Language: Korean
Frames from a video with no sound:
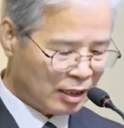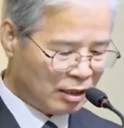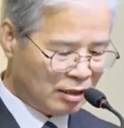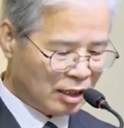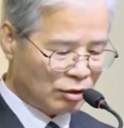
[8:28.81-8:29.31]

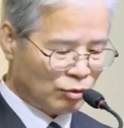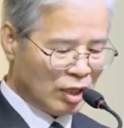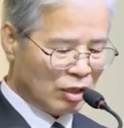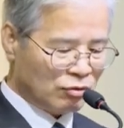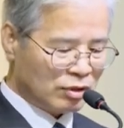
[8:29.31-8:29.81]
그런데 더
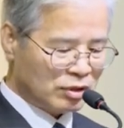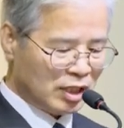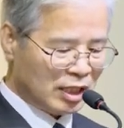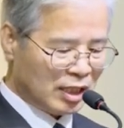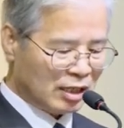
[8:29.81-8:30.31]
놀라운
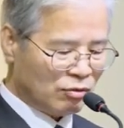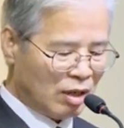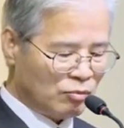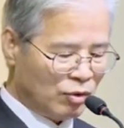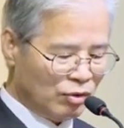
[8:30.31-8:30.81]
것은
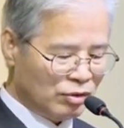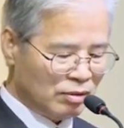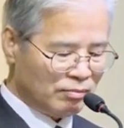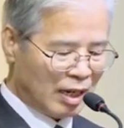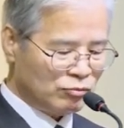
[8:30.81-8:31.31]
인간과
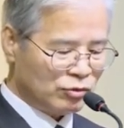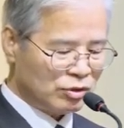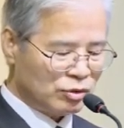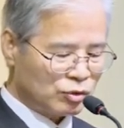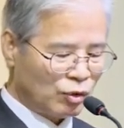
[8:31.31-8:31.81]
모든
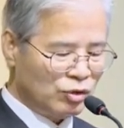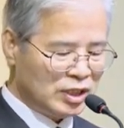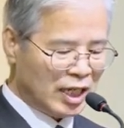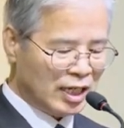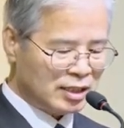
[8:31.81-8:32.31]
만물은
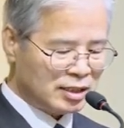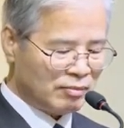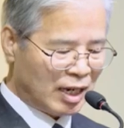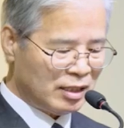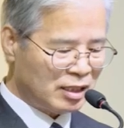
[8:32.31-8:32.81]
존재해
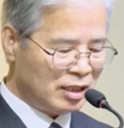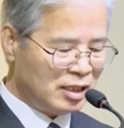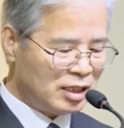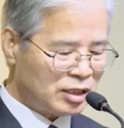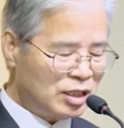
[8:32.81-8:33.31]
있지만
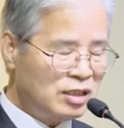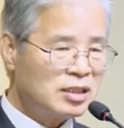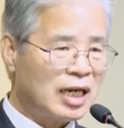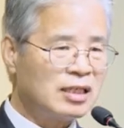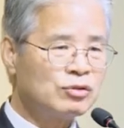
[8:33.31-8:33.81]

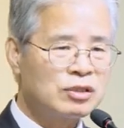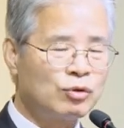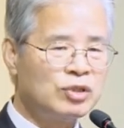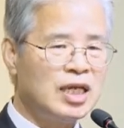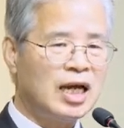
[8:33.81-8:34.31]
실상은
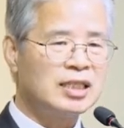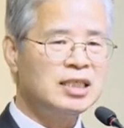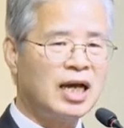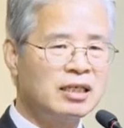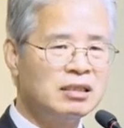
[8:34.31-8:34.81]

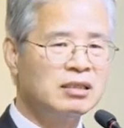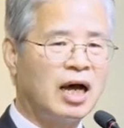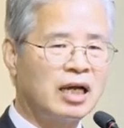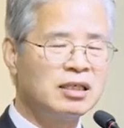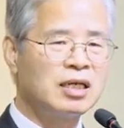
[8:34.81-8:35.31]
존재하지
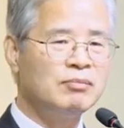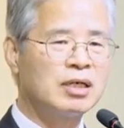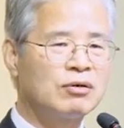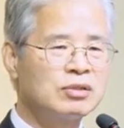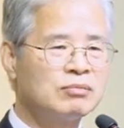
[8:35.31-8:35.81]
않는다 이렇게
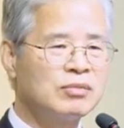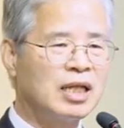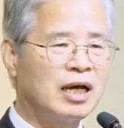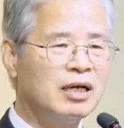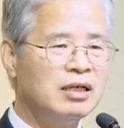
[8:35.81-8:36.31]
말하고
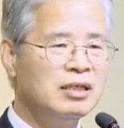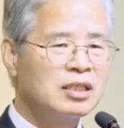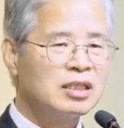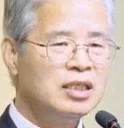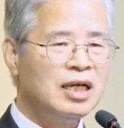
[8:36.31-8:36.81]
있습니다.
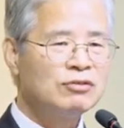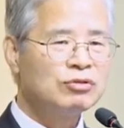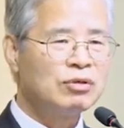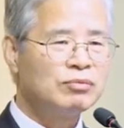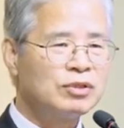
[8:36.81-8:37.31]
이해할
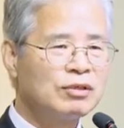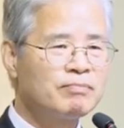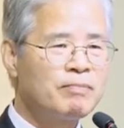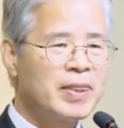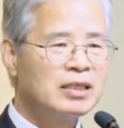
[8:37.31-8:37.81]
수가 없죠.
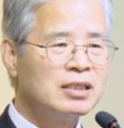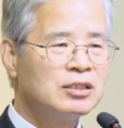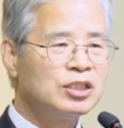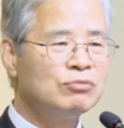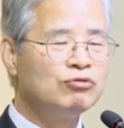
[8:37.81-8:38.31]

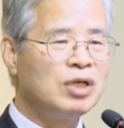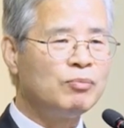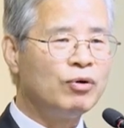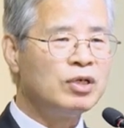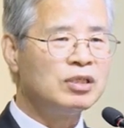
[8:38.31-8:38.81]
지금
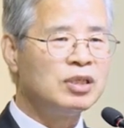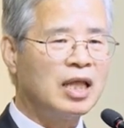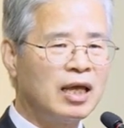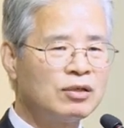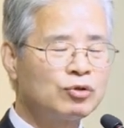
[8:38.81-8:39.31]
눈에
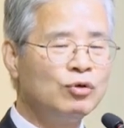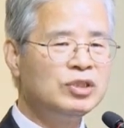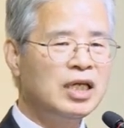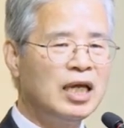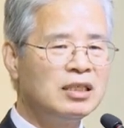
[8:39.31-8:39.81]
보이는데
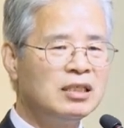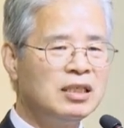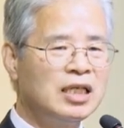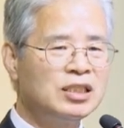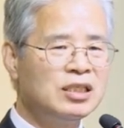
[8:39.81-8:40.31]
존재해
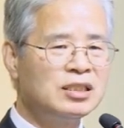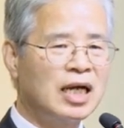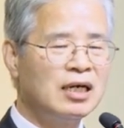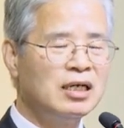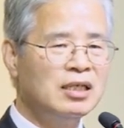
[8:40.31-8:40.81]
있는데
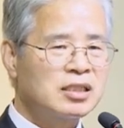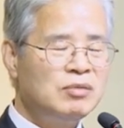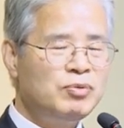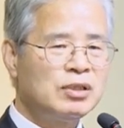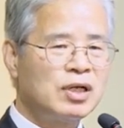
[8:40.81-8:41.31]
실상
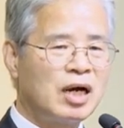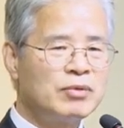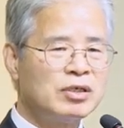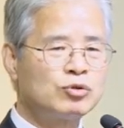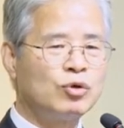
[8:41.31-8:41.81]
깊이
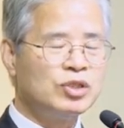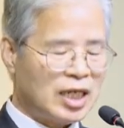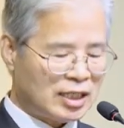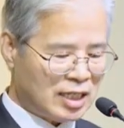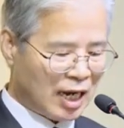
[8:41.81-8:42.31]
들어가면
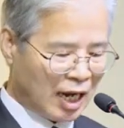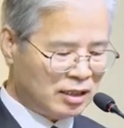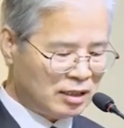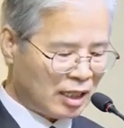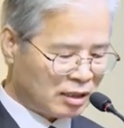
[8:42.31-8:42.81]
존재하지
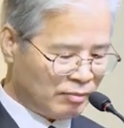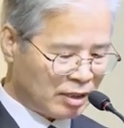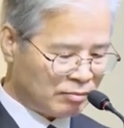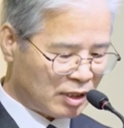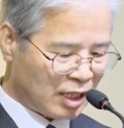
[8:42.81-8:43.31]
않는다 그
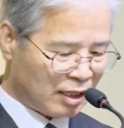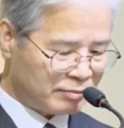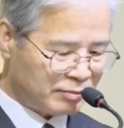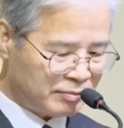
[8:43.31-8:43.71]
말입니다.